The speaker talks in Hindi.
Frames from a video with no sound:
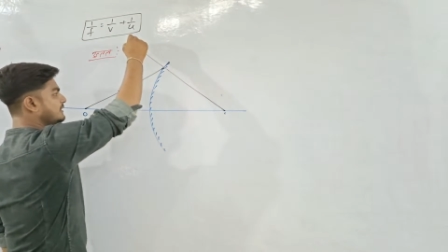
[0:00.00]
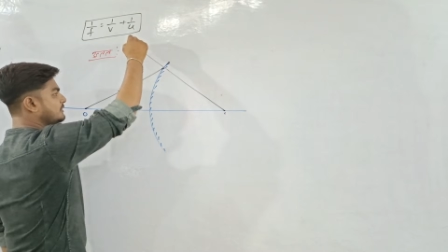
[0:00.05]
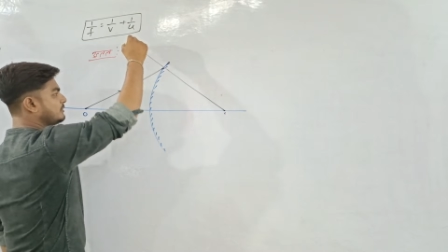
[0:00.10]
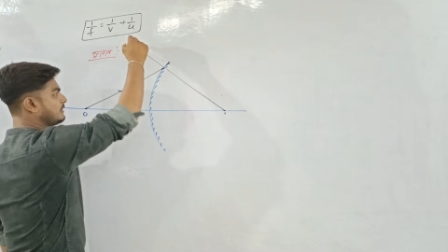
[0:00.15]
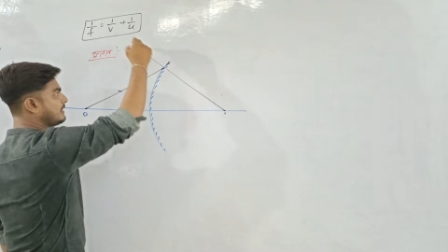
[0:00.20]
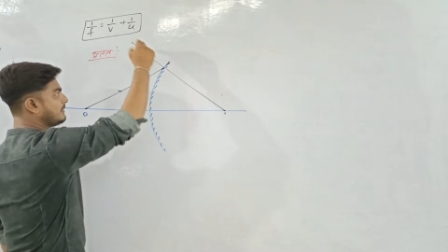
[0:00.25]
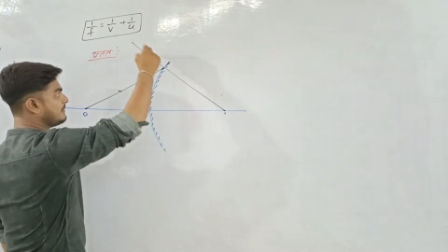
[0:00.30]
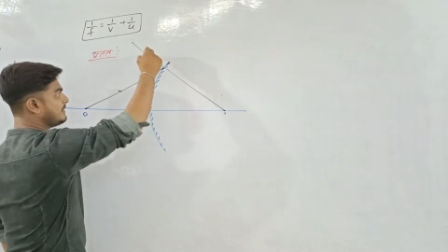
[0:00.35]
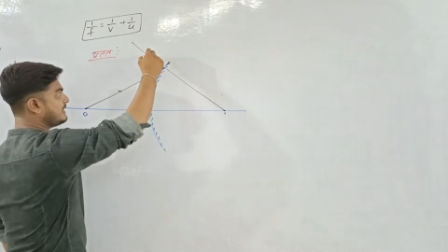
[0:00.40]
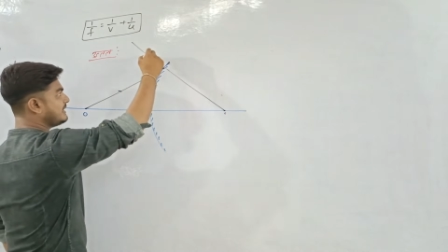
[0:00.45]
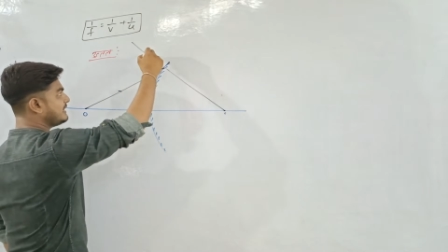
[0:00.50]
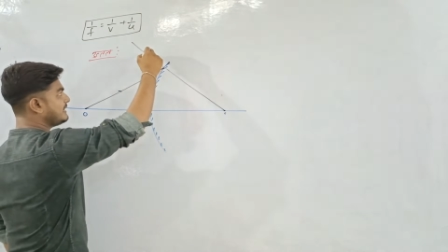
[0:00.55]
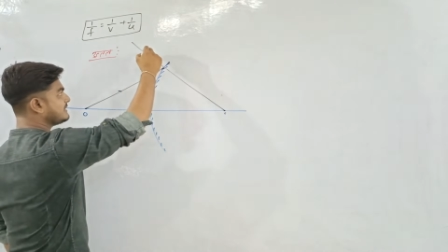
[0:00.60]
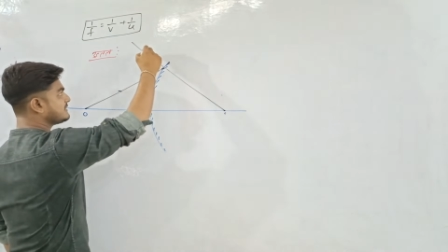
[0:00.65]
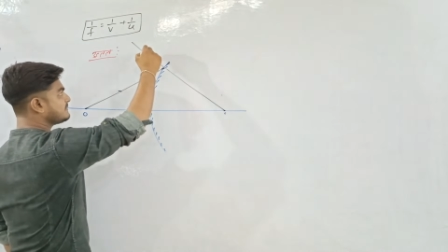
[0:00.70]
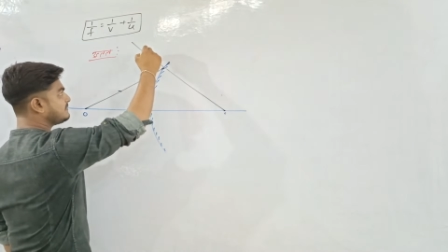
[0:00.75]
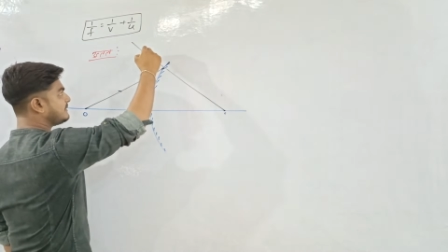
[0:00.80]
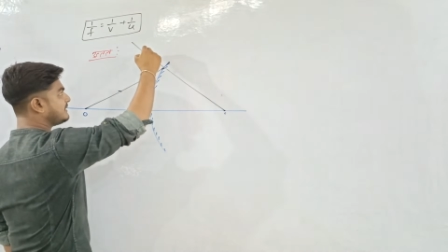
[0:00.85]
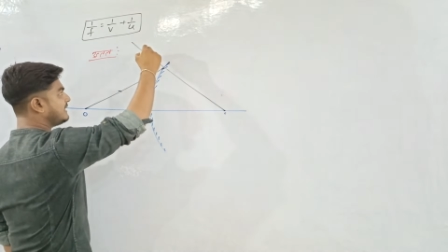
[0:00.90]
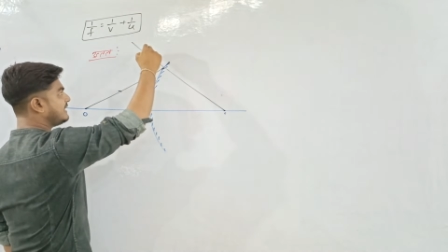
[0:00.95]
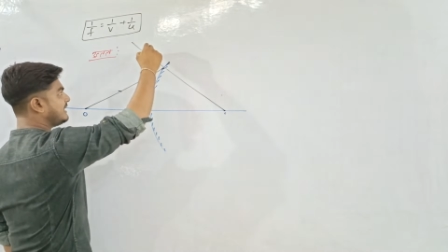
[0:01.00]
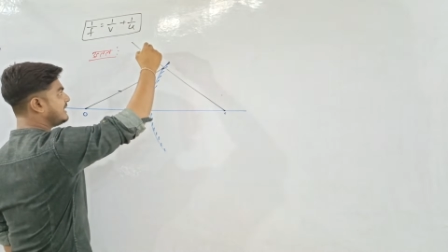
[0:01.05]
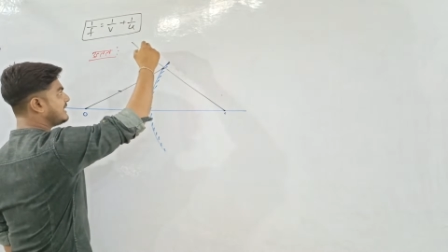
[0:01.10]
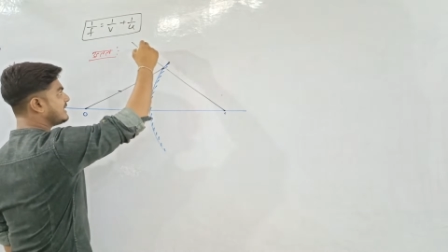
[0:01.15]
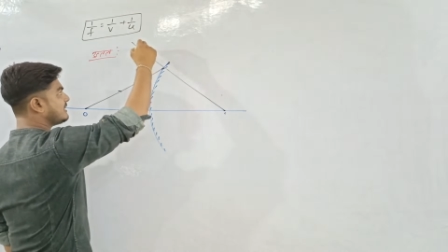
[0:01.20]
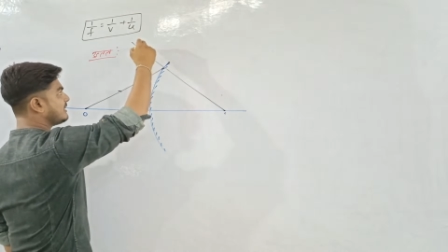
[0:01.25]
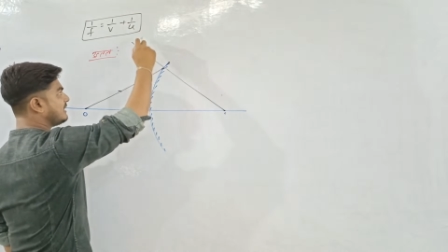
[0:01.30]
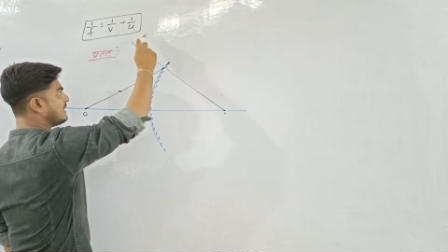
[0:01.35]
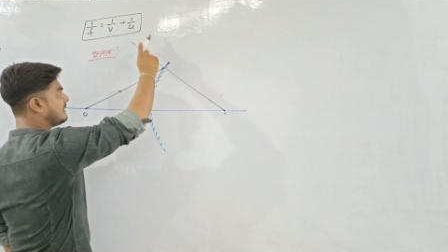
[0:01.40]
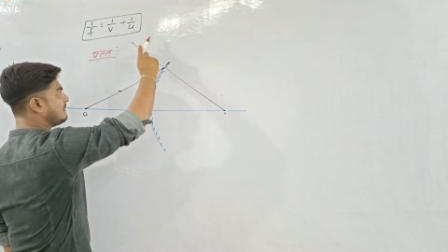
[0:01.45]
तो हमने इस पर
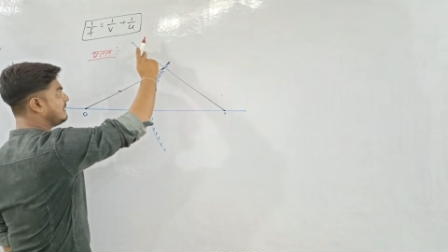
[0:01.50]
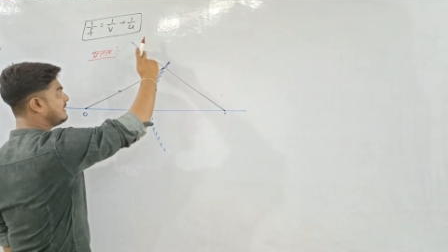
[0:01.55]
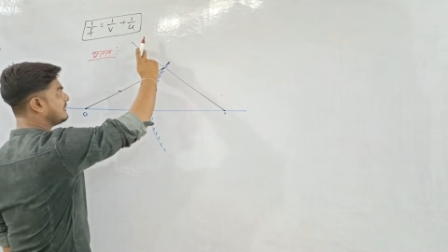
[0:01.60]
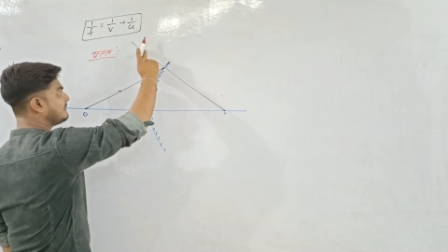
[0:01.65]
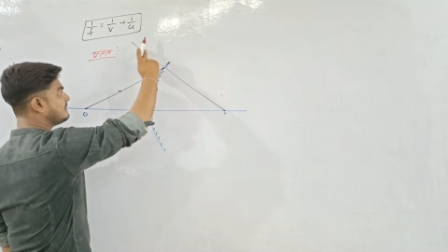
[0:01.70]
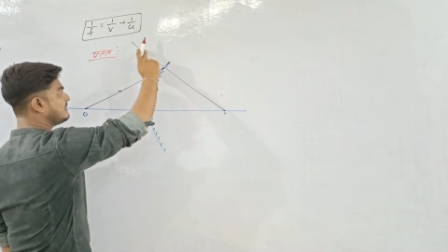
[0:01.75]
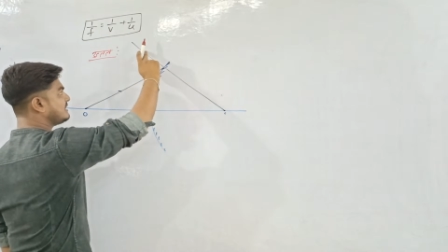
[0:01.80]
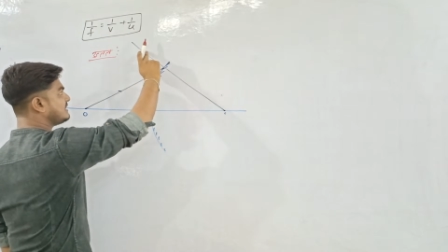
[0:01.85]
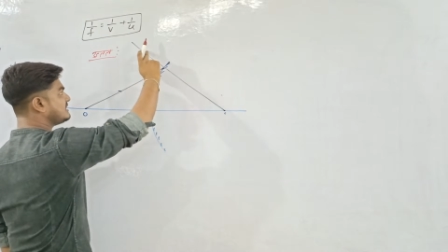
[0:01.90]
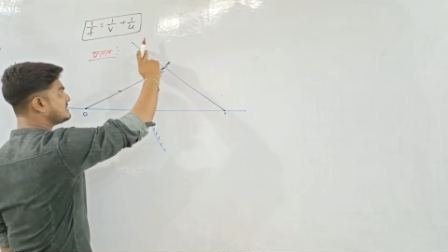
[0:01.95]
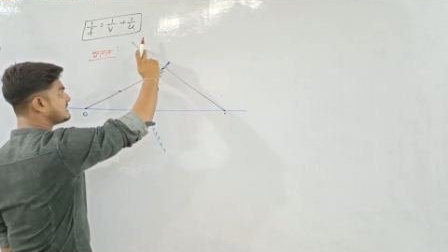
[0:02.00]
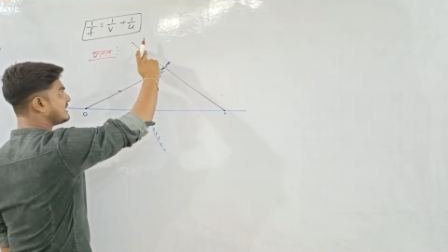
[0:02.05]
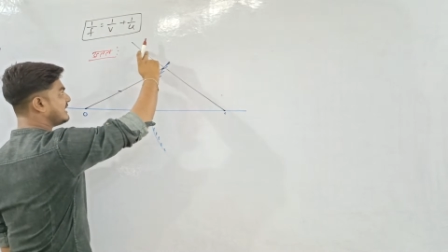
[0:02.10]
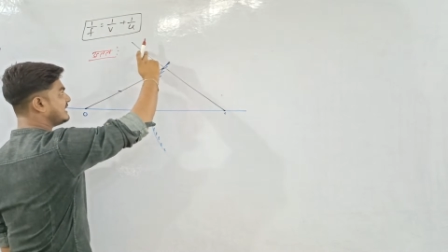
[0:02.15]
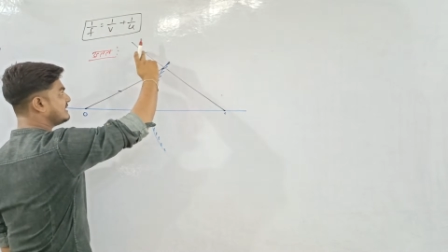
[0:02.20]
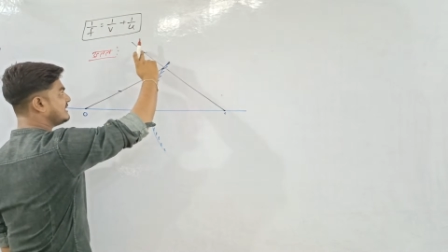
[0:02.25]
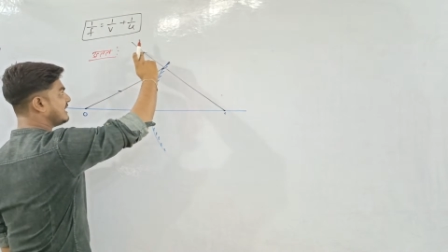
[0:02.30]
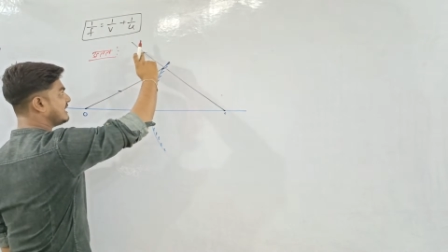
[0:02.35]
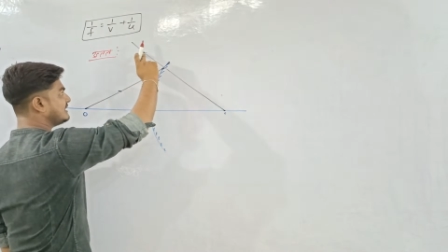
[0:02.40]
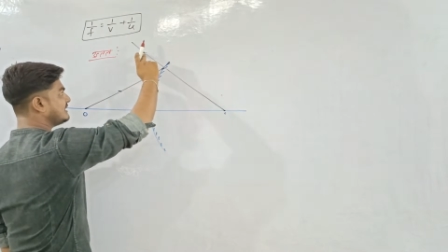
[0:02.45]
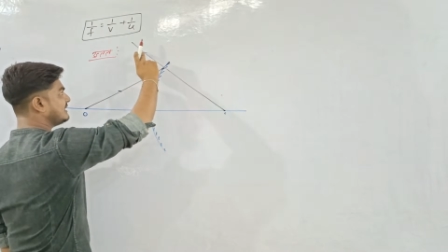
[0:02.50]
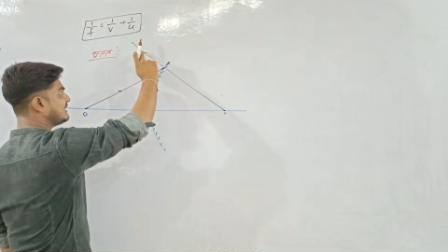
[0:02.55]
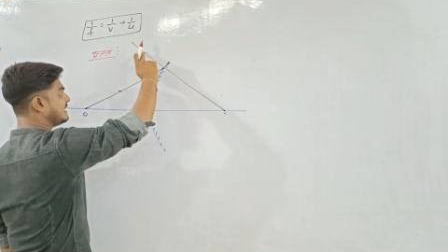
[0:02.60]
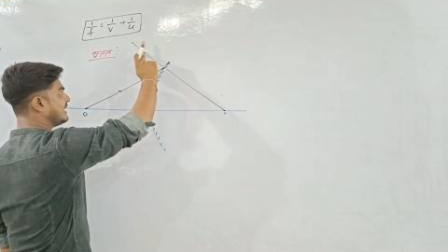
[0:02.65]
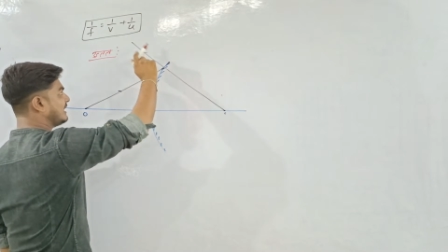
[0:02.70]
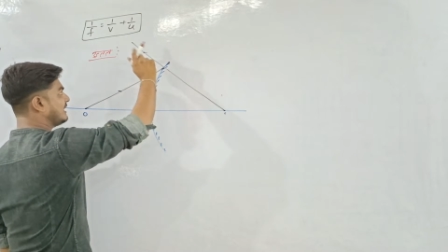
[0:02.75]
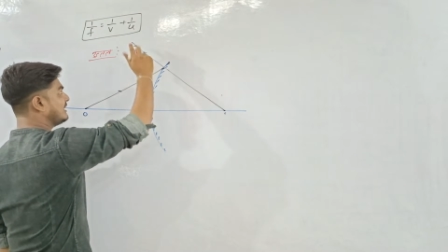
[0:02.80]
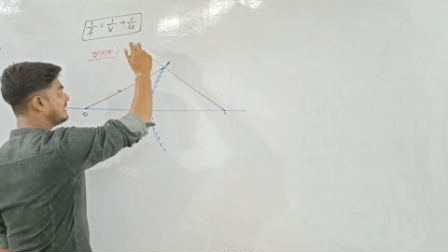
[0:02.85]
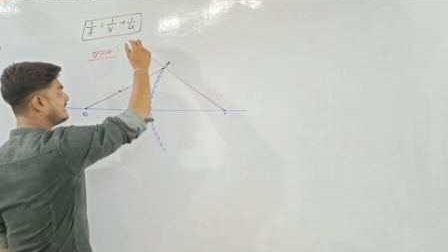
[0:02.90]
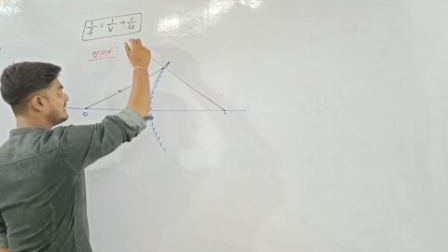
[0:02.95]
एक अभिलंब खींचा है ध्यान देना